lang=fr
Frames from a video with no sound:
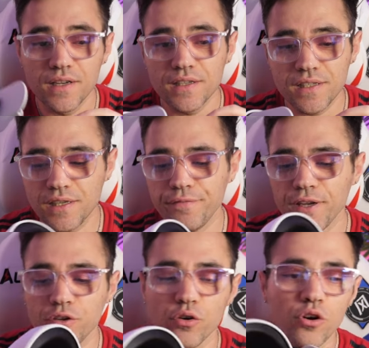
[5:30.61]
Ce qui
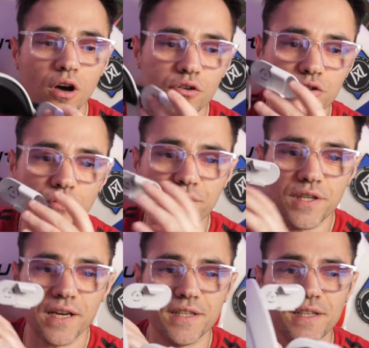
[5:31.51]
fait que lorsque vous
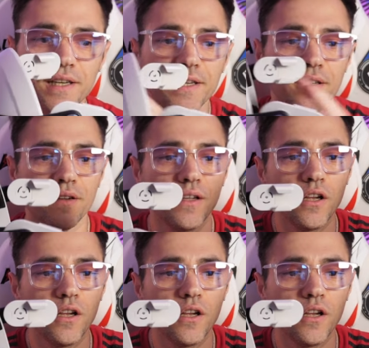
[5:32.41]
allez serrer,